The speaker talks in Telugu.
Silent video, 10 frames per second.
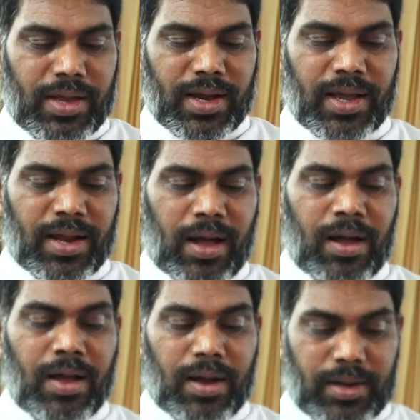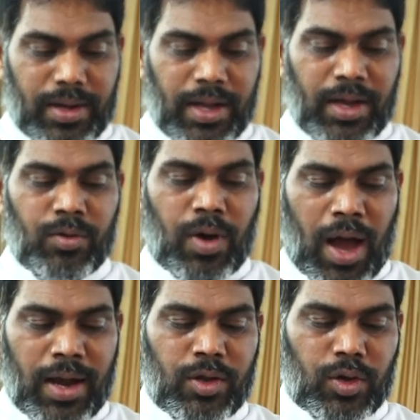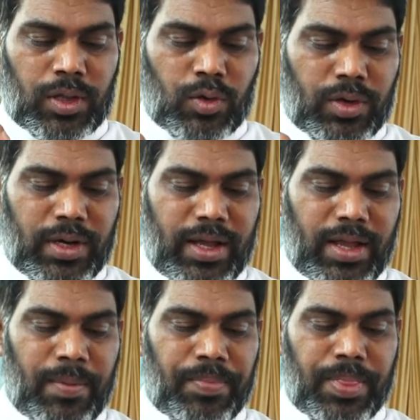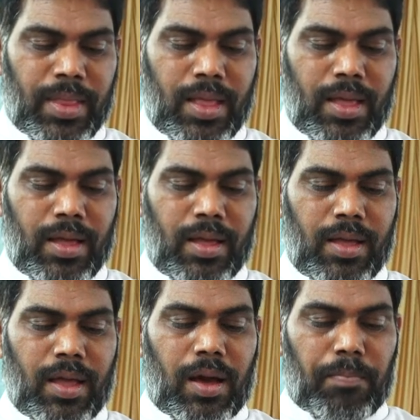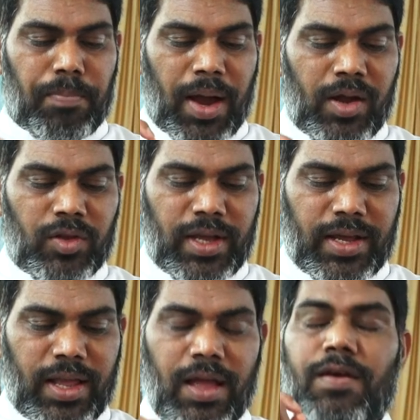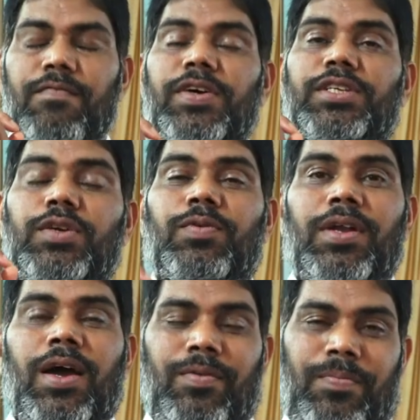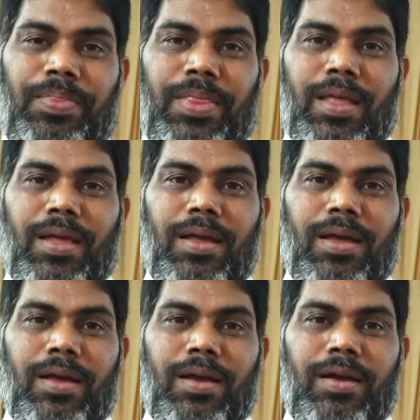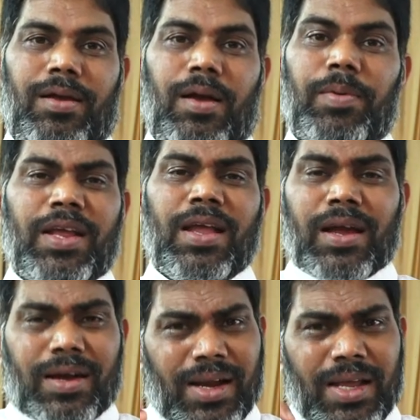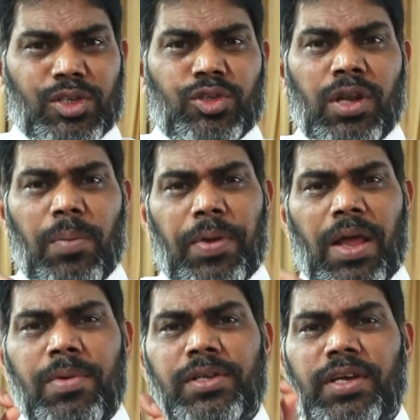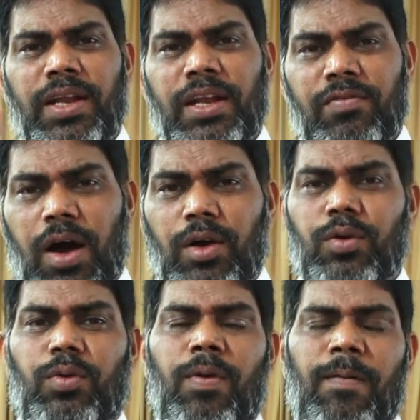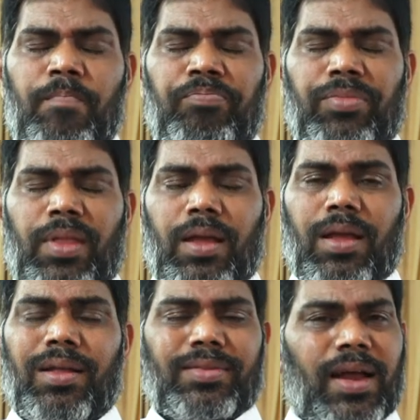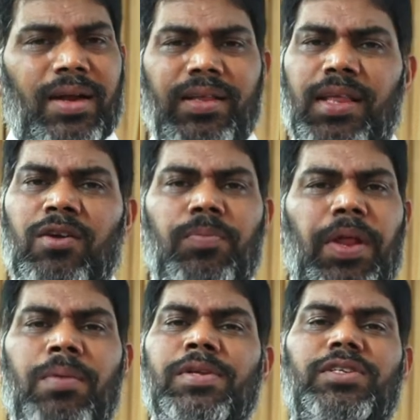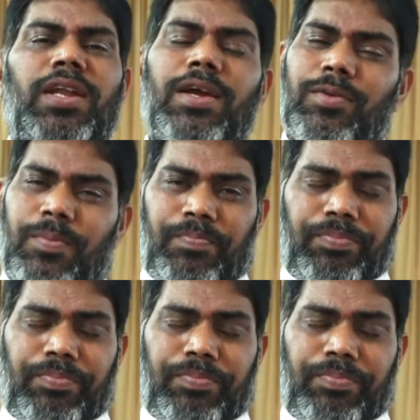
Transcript: ఏలయనా నేను ఆయన యొద్ నుండి బయలుదేరి వచ్చి ఉన్నాను కాబట్టి క్రీస్తుని ప్రేమించలేని వాడు తండ్రి దేవుని ప్రేమించలేడు